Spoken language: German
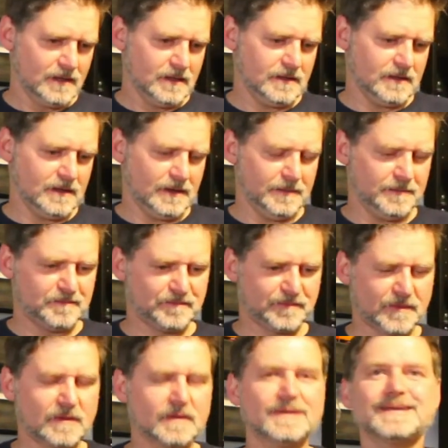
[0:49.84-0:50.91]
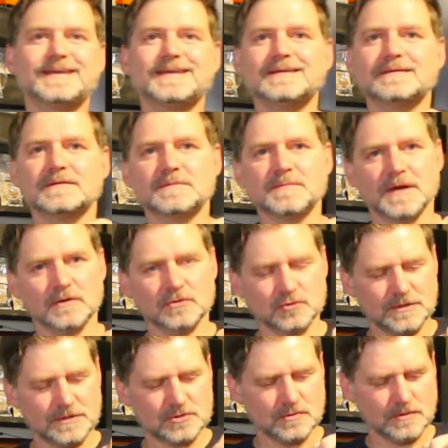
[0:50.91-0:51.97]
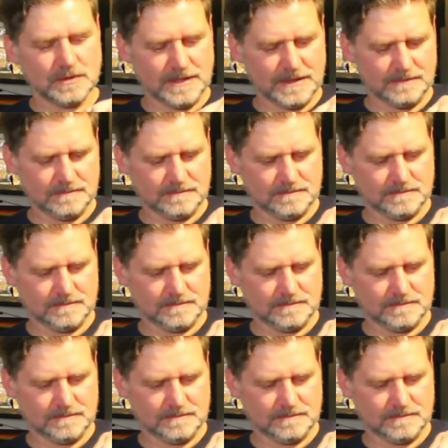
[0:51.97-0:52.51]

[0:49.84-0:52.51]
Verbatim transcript: Ja, hier gieße ich mir auch schon einen Schluck ein.